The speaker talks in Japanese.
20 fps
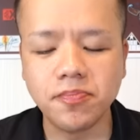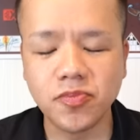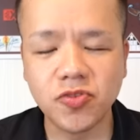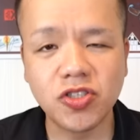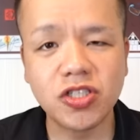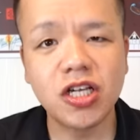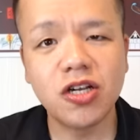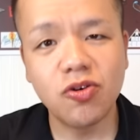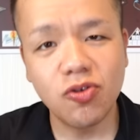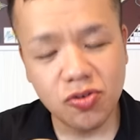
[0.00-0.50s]
そ
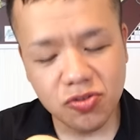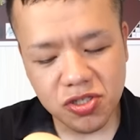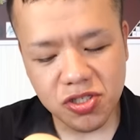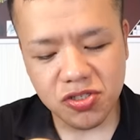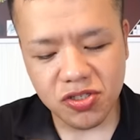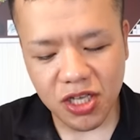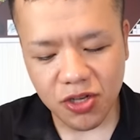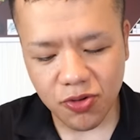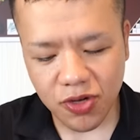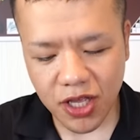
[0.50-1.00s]
したら本
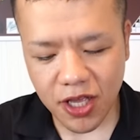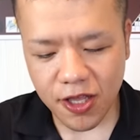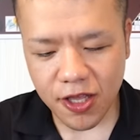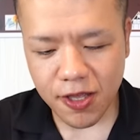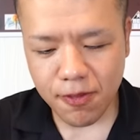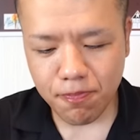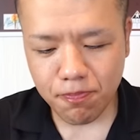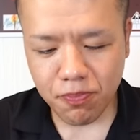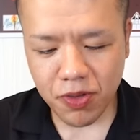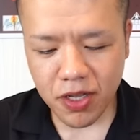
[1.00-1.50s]
日ねこれ
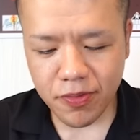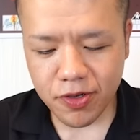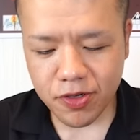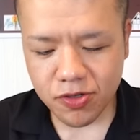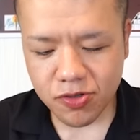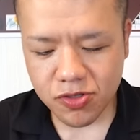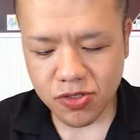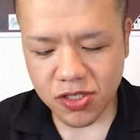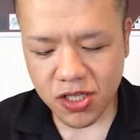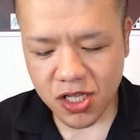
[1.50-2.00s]
1杯目
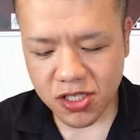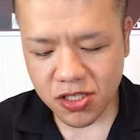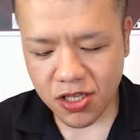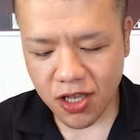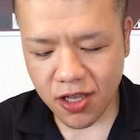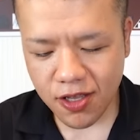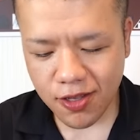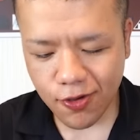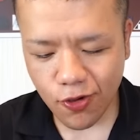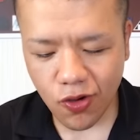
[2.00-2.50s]
の具材
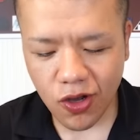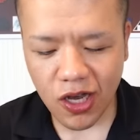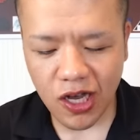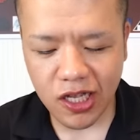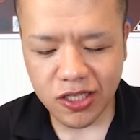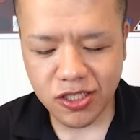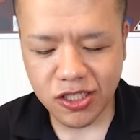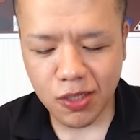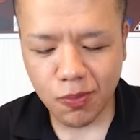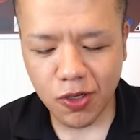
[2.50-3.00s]
最後
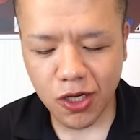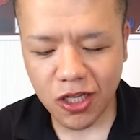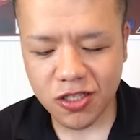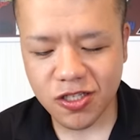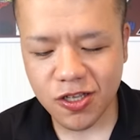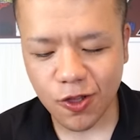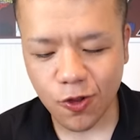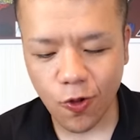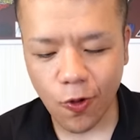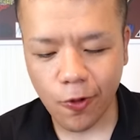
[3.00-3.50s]
は味玉なんで
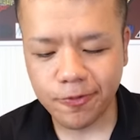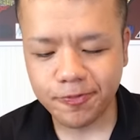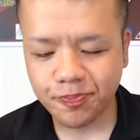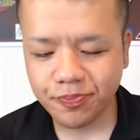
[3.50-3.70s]
すけど